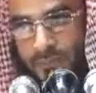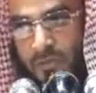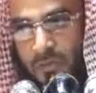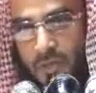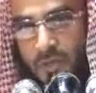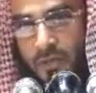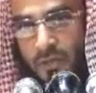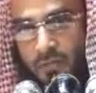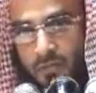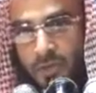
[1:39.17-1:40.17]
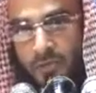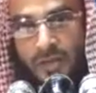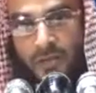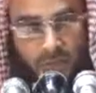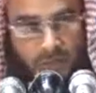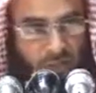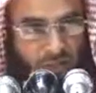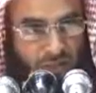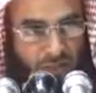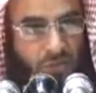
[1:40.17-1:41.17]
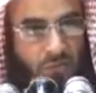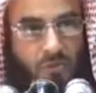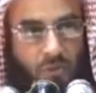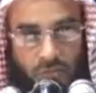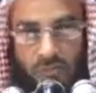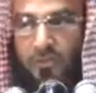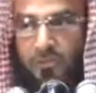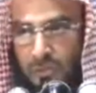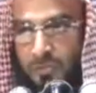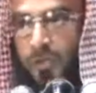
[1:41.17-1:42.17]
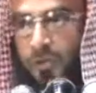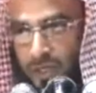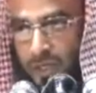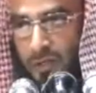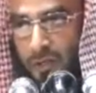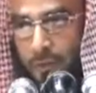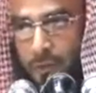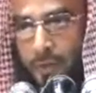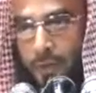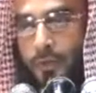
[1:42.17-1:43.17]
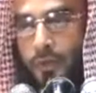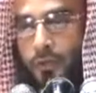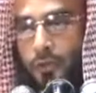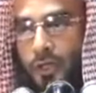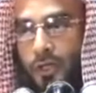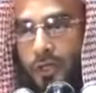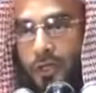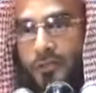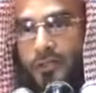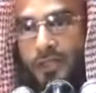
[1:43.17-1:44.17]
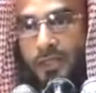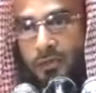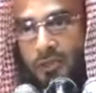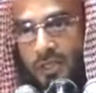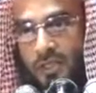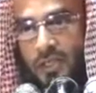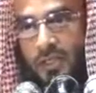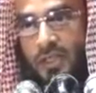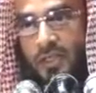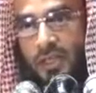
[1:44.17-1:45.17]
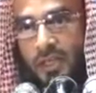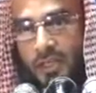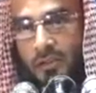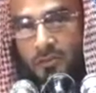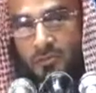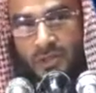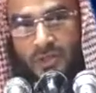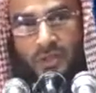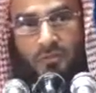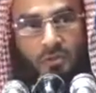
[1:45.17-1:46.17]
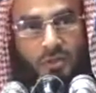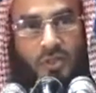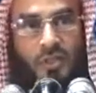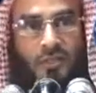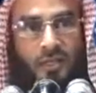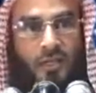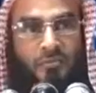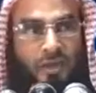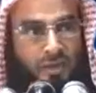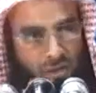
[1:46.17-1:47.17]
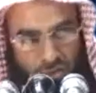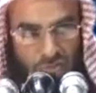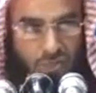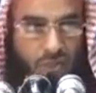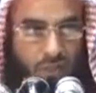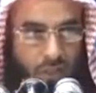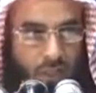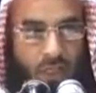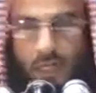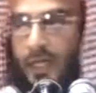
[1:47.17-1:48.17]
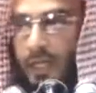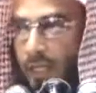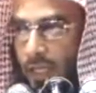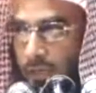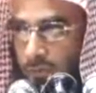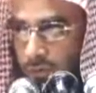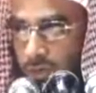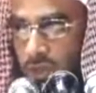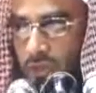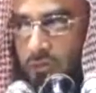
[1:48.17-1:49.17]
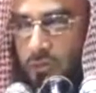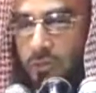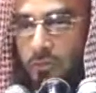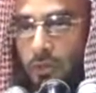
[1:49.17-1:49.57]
নবী সাল্লাম পরিমাণ বেঁধে দেননি তবে সর্বনিম্ন পরিমাণ দুই রাকাত সেটা হচ্ছে তাহিয়াতুল মসজিদ মসজিদ সালামের নিয়তি আর এর অতিরিক্ত